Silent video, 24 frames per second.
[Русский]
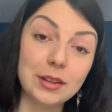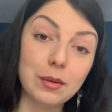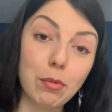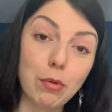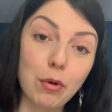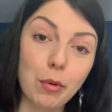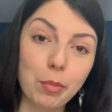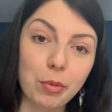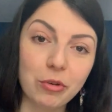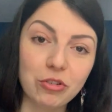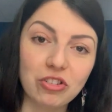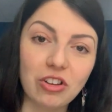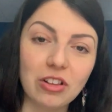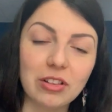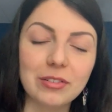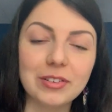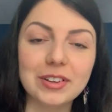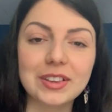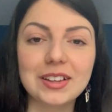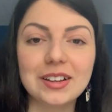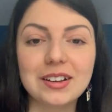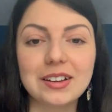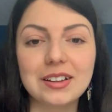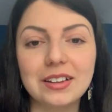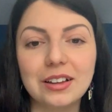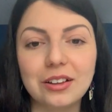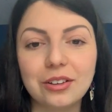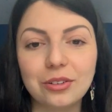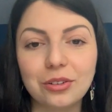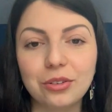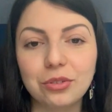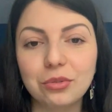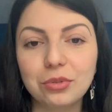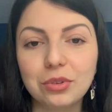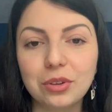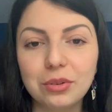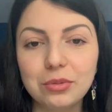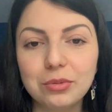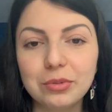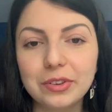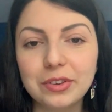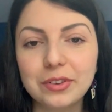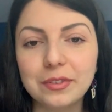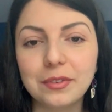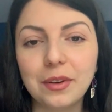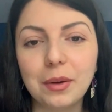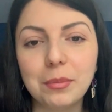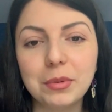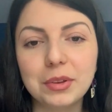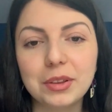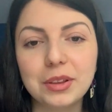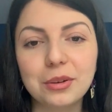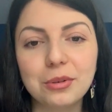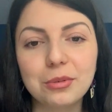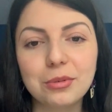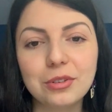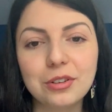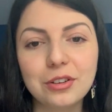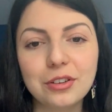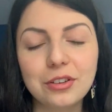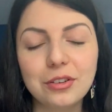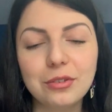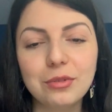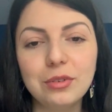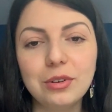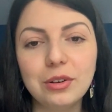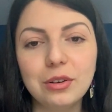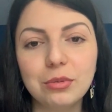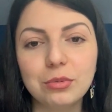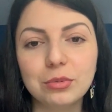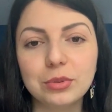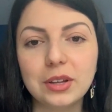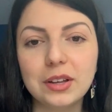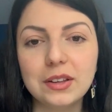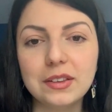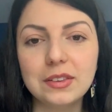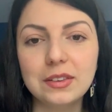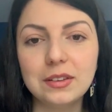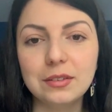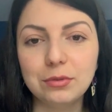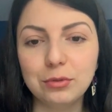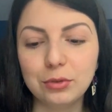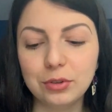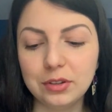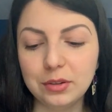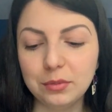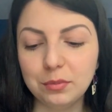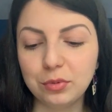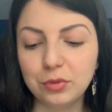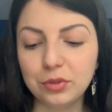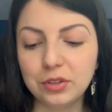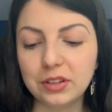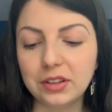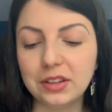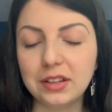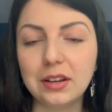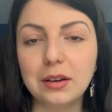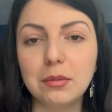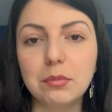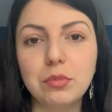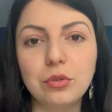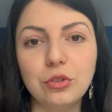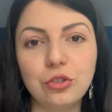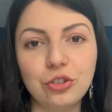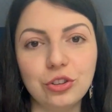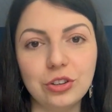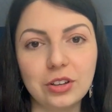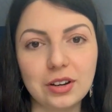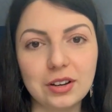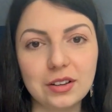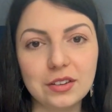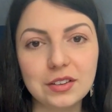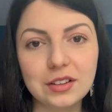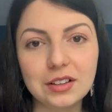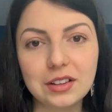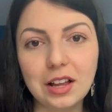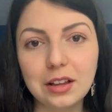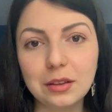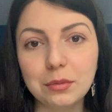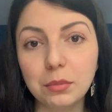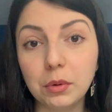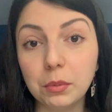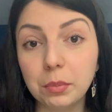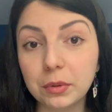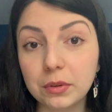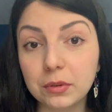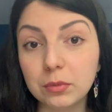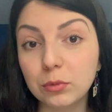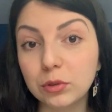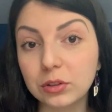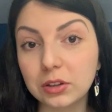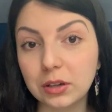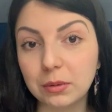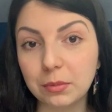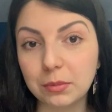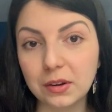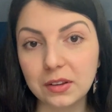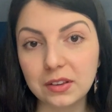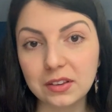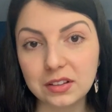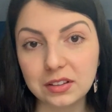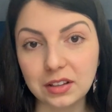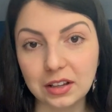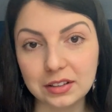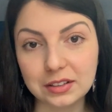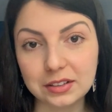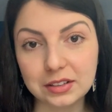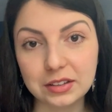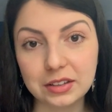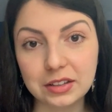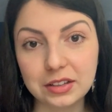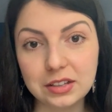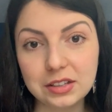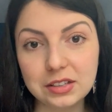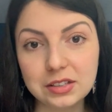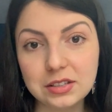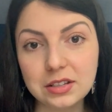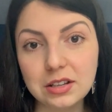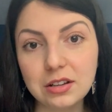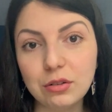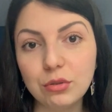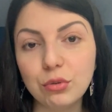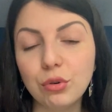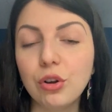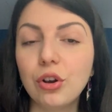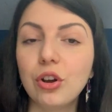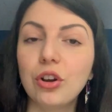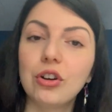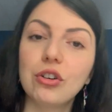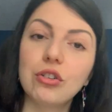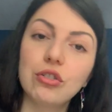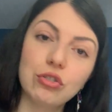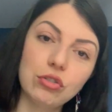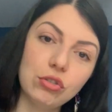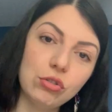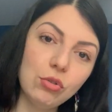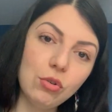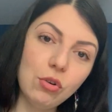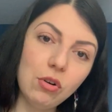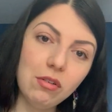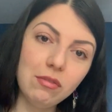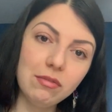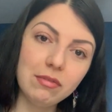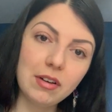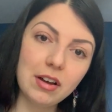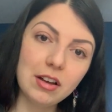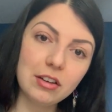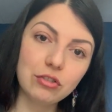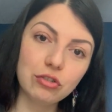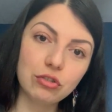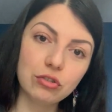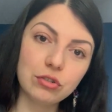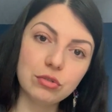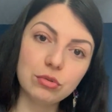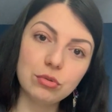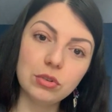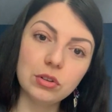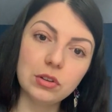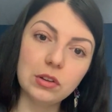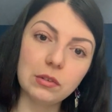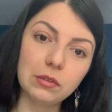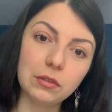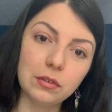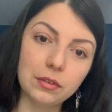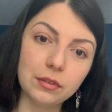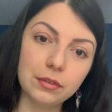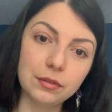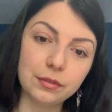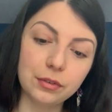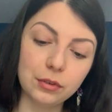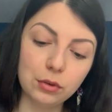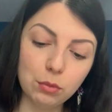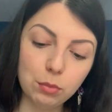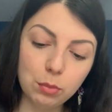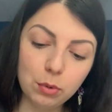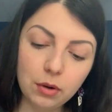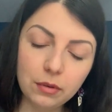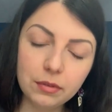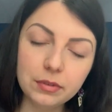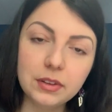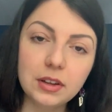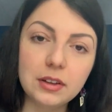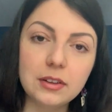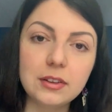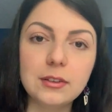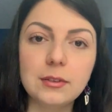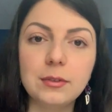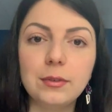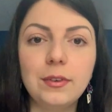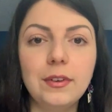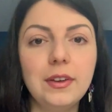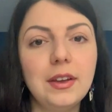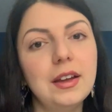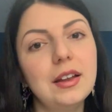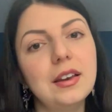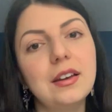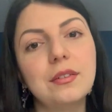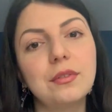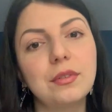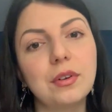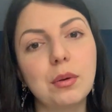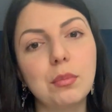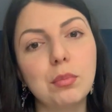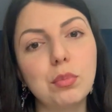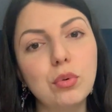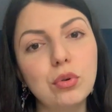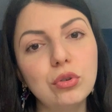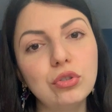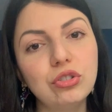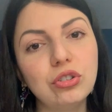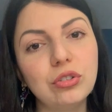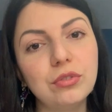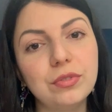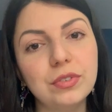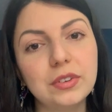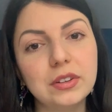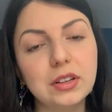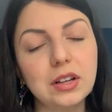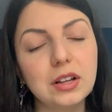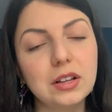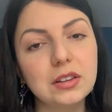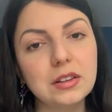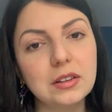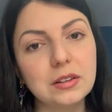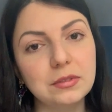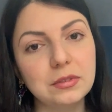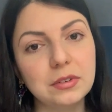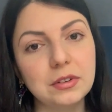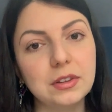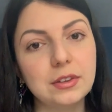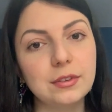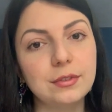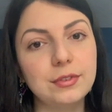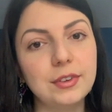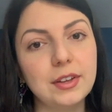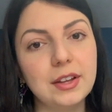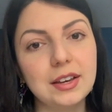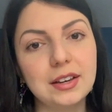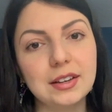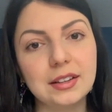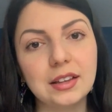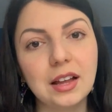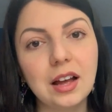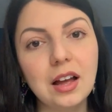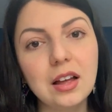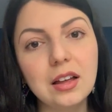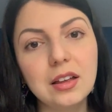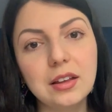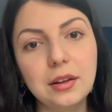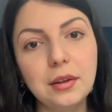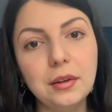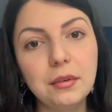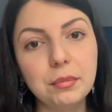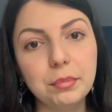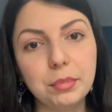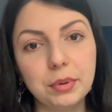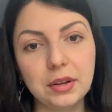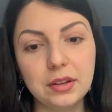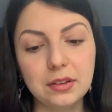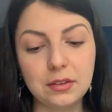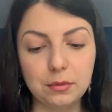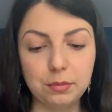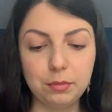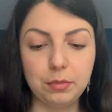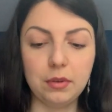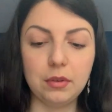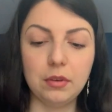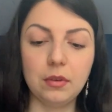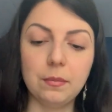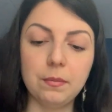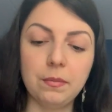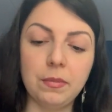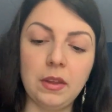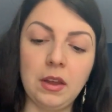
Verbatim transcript: добро пожаловать на канал Ютеро, с вами Таролог Юлия. У нас сегодня будет необычный расклад, мы посмотрим раскладик на неделю, что вас ждет э, в любовной сфере, в рабочей, финансовой сфере, да, и в принципе